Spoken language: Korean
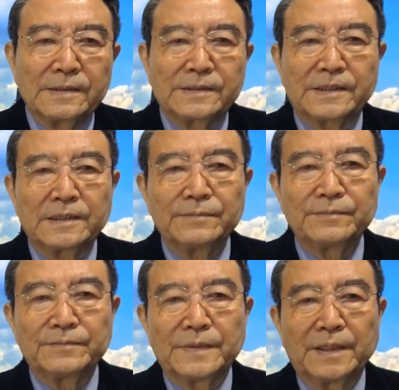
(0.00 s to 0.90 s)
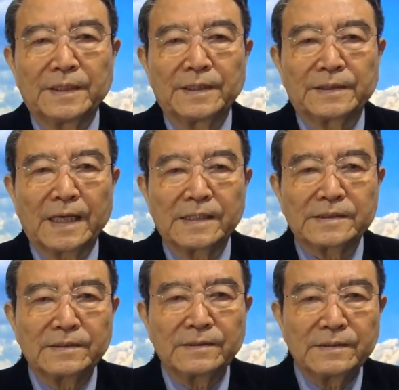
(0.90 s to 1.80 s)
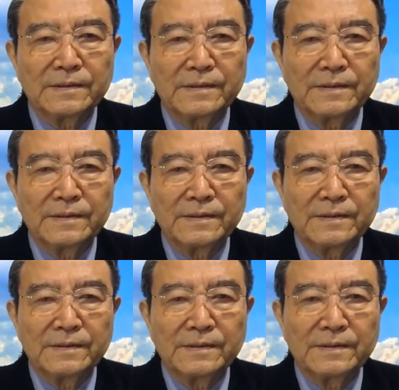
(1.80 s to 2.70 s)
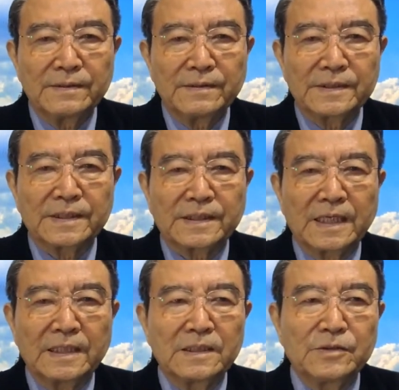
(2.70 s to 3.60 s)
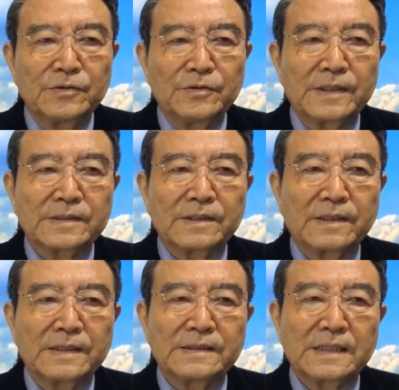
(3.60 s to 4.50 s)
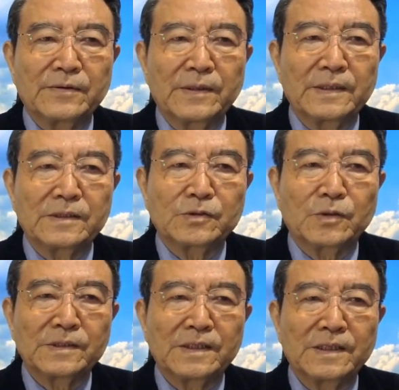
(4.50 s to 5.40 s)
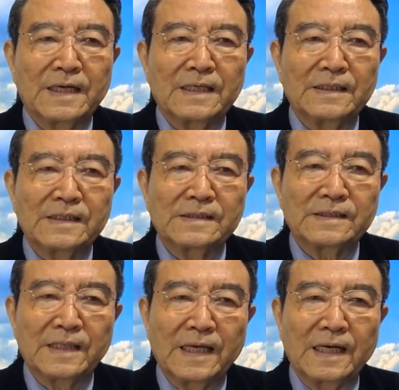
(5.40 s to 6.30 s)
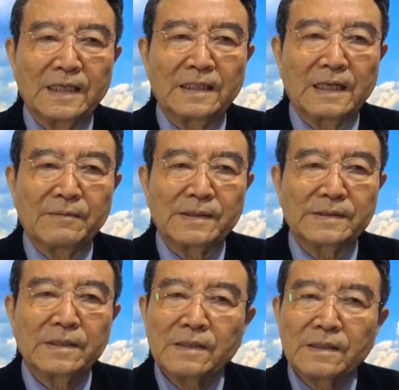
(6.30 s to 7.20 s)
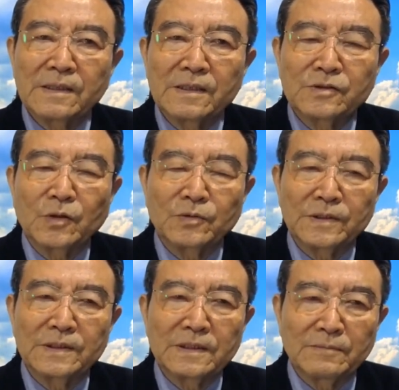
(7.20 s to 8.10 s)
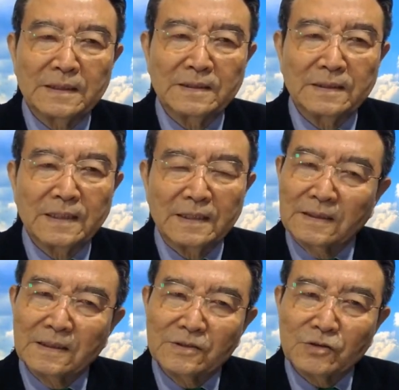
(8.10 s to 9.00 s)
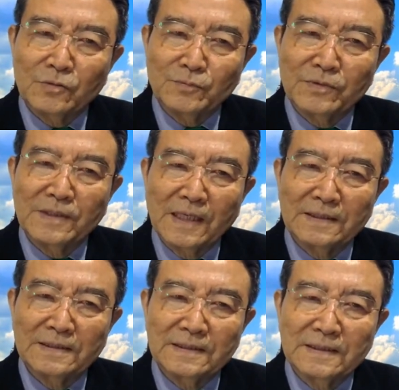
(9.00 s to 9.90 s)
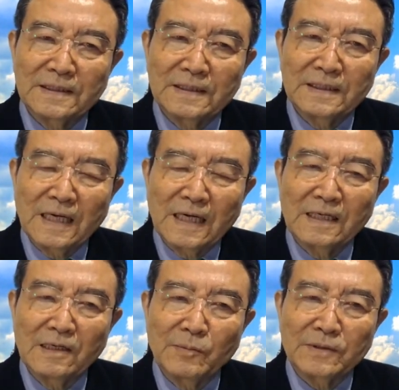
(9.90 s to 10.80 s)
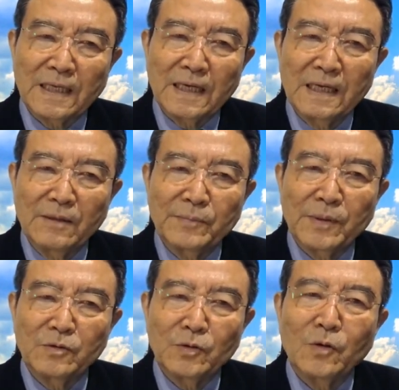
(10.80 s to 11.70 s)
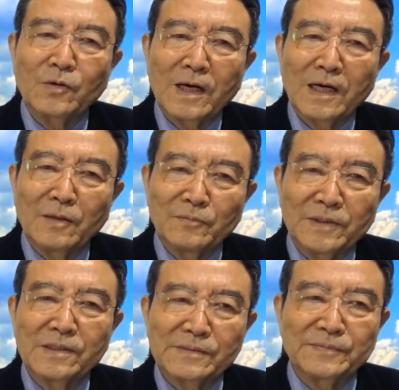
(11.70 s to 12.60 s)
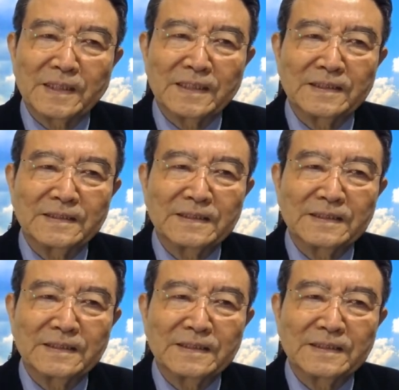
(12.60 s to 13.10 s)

지금 어 대선 직행을 위해서 한 장관이 총선에 나가는 대신 내각에 남아서 총리 등을 맡는다. 이거는 조금 불가능한 것보다 별로 효과가 없는 것입니다. 이거는.